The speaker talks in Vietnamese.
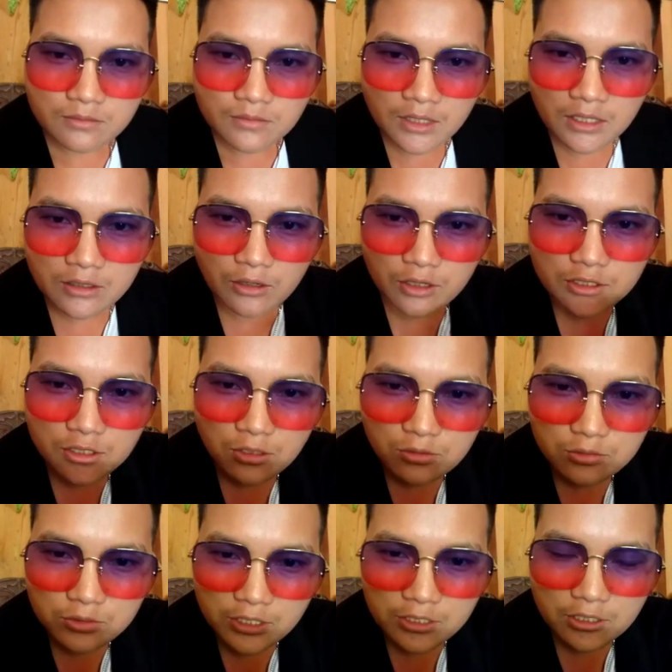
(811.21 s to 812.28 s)
nay có cho
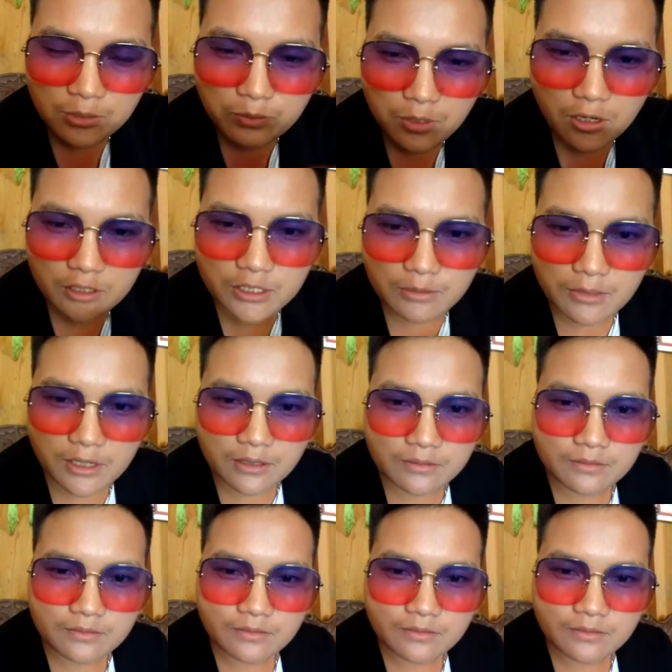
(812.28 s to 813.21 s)
lúc tết chèm lo xem mà